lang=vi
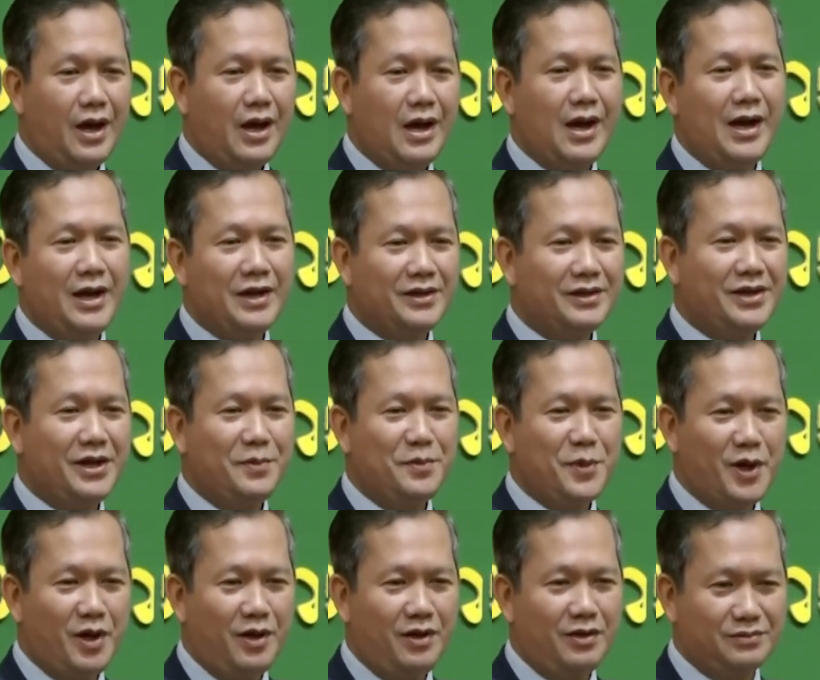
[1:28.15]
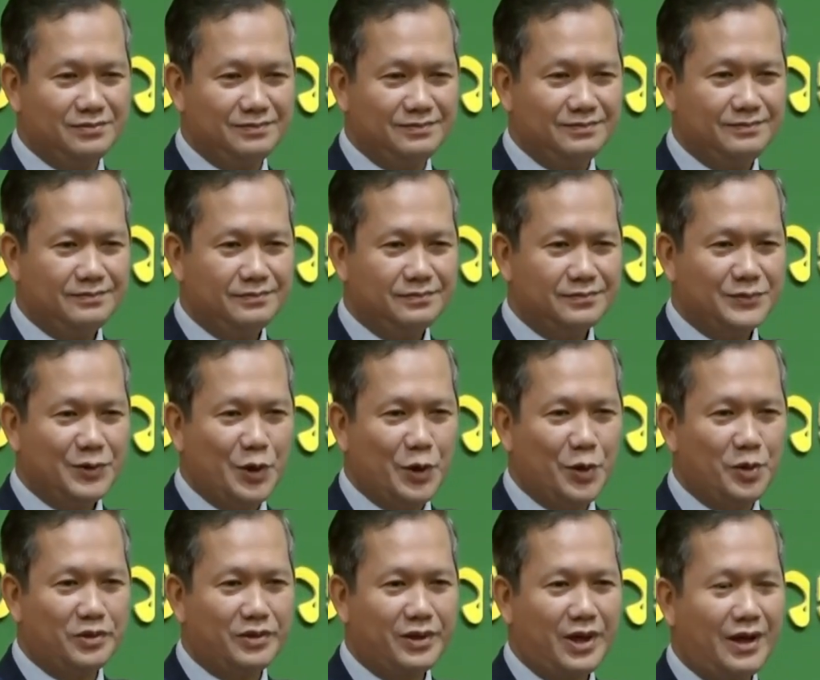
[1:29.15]
an tại bờ đòn
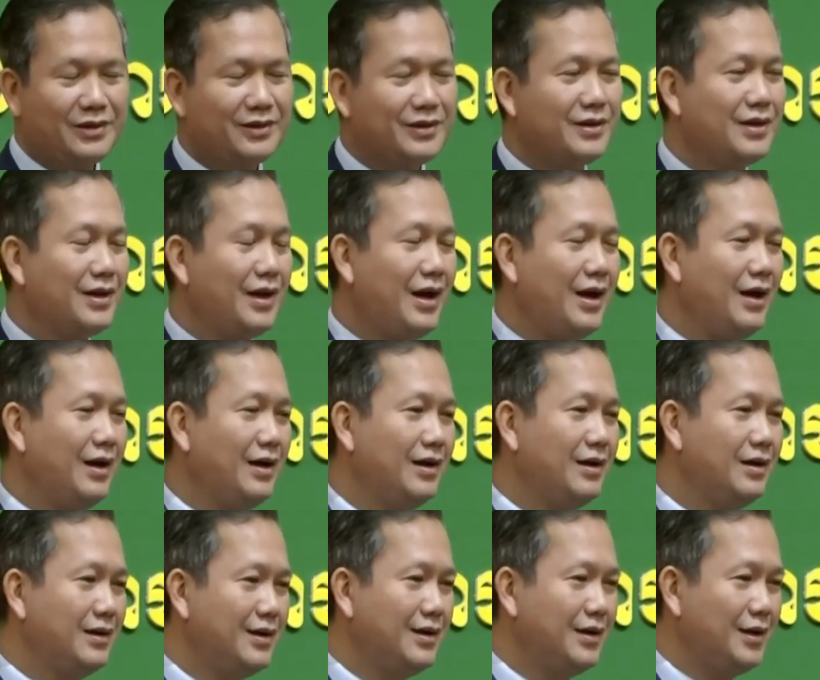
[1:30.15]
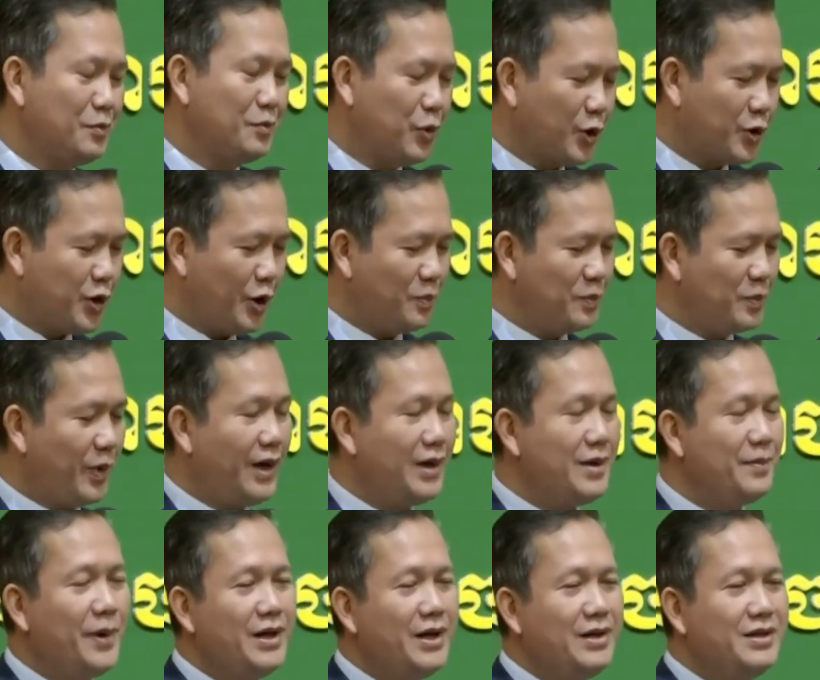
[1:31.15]
cô ca sẽ khla buộc chấm
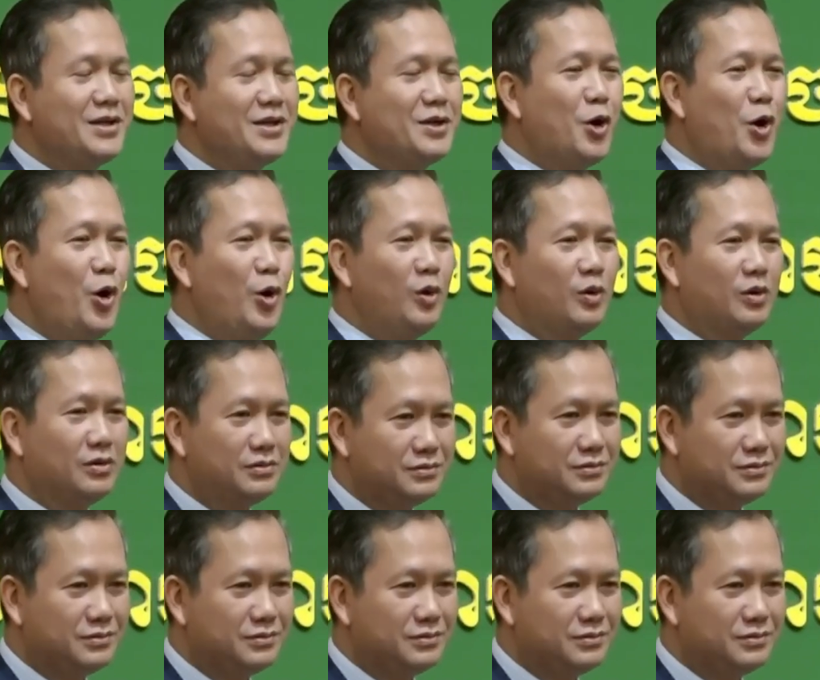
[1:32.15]
mấy mấy chiếc cô